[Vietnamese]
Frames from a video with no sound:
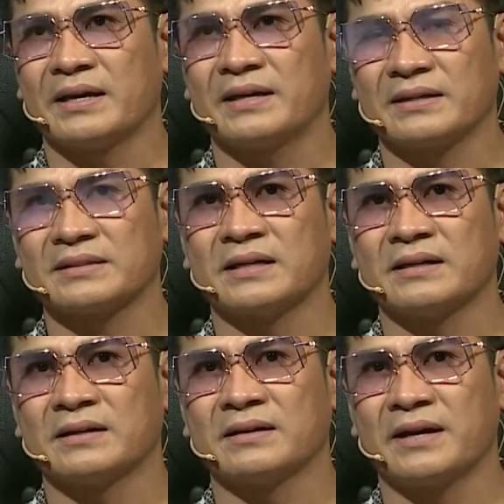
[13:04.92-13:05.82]
hiện
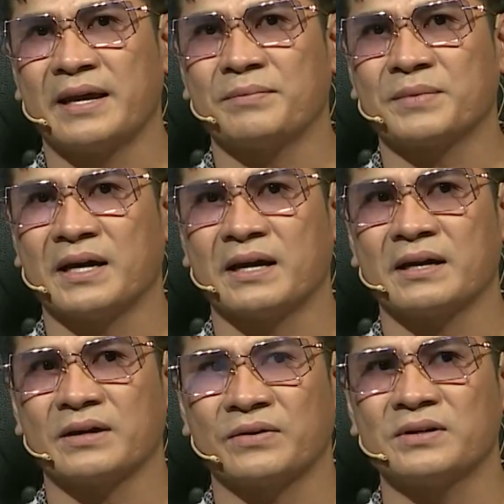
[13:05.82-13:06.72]
giờ em
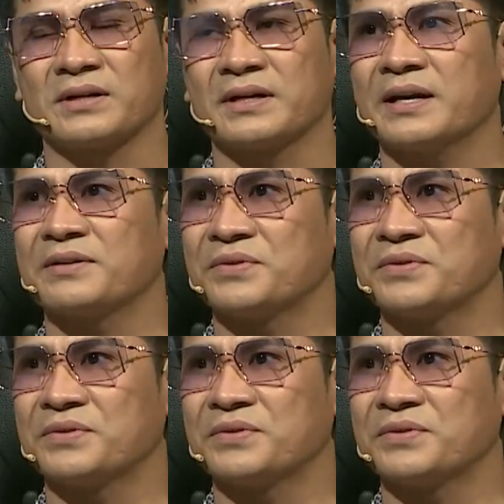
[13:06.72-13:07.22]
đã có được cái hạnh